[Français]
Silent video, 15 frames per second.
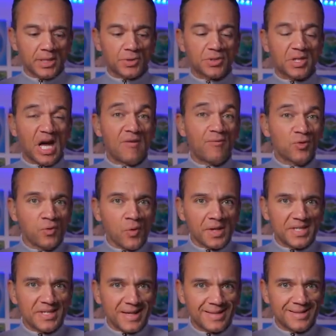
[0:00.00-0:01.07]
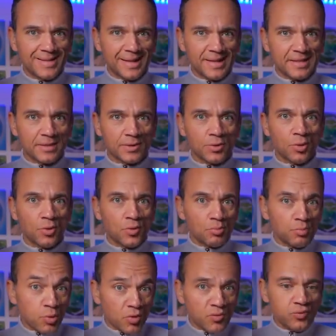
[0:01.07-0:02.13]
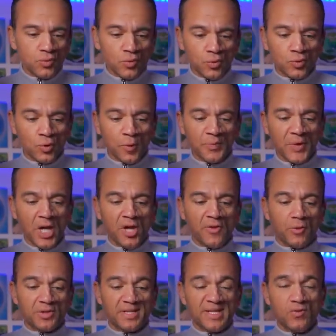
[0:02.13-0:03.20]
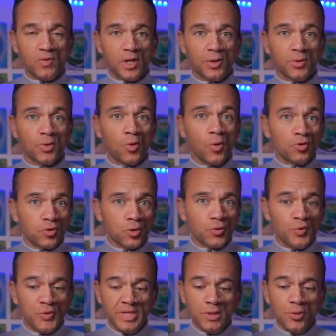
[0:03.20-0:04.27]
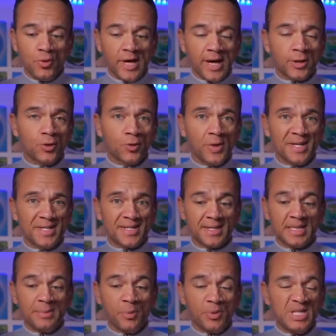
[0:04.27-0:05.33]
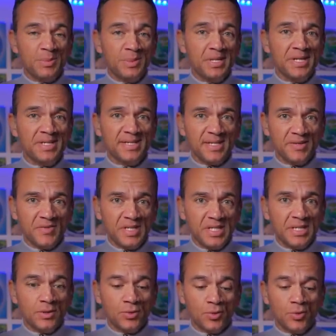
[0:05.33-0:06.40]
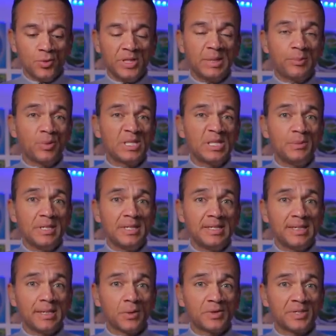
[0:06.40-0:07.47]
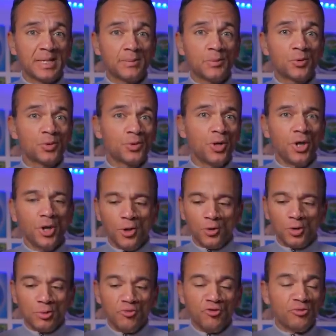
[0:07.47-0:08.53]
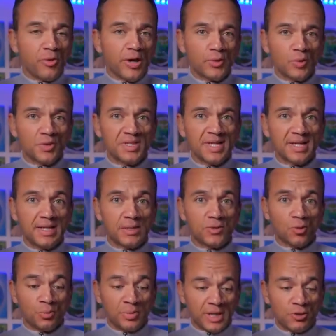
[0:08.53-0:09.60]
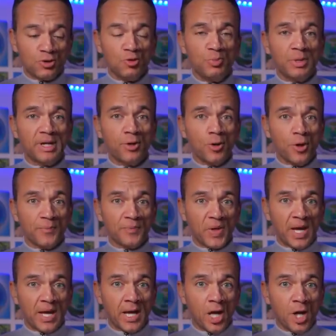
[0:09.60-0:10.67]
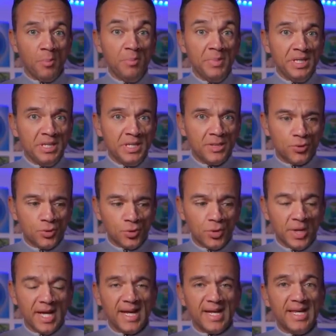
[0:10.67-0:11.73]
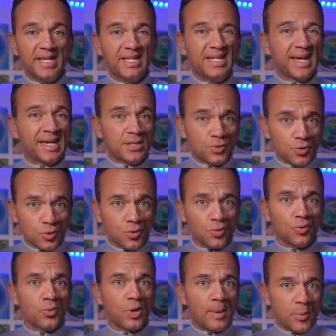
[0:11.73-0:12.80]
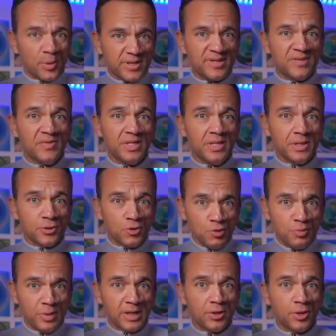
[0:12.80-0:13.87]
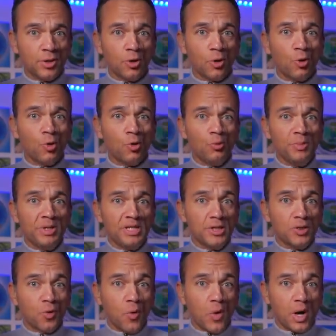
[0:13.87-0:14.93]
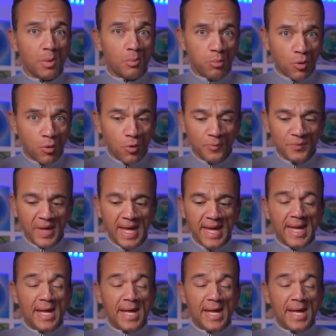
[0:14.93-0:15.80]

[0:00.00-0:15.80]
Ce sera à vous de voir si c'est intéressant pour vous ou non. faut savoir qu'aujourd'hui, le R2S a des possibilités vidéo et des possibilités en termes de, de mouvement et tout ça qui sont bien supérieures à un Mini 2 et qui resteront, à mon avis, supérieures au Mini 3 Pro.